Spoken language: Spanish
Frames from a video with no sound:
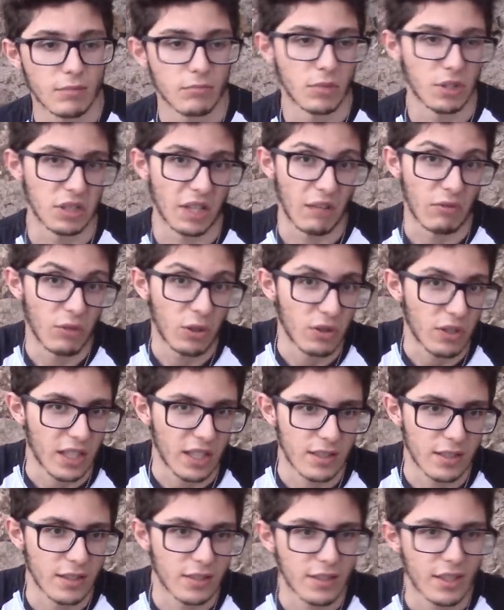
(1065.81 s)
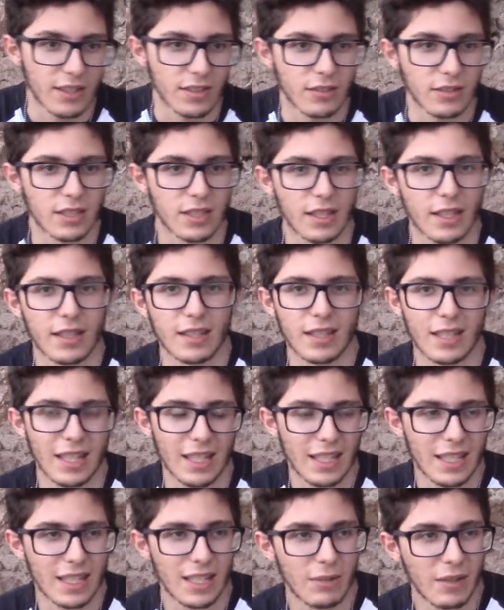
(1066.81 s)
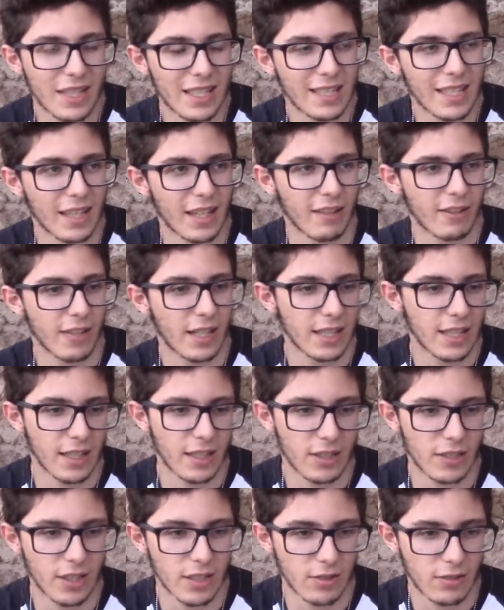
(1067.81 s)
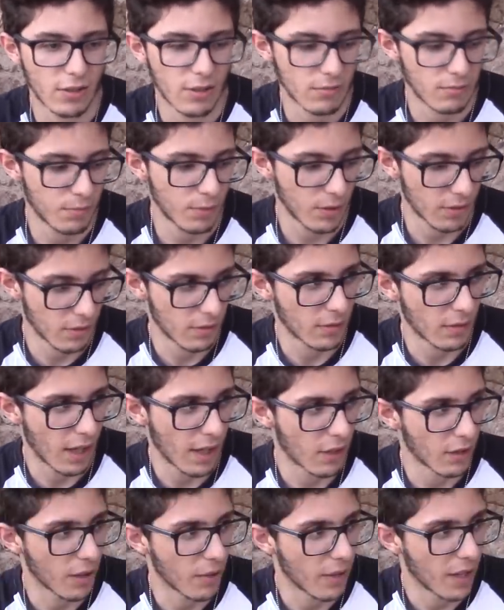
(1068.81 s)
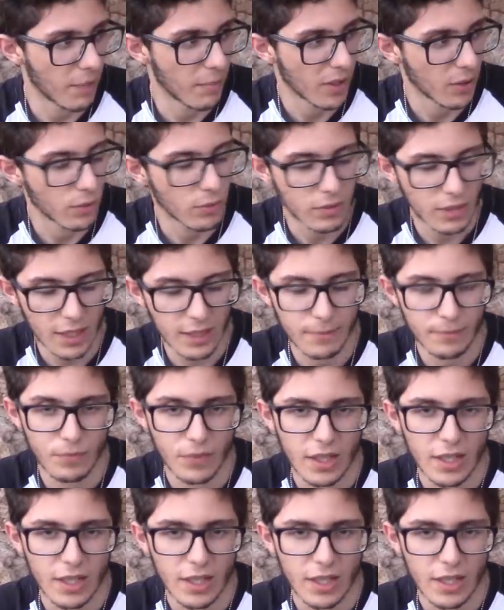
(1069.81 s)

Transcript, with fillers: Bueno, y Andorra, si lo quieres considerar. Y nivel internacional, que creo que esto es a lo que va la pregunta,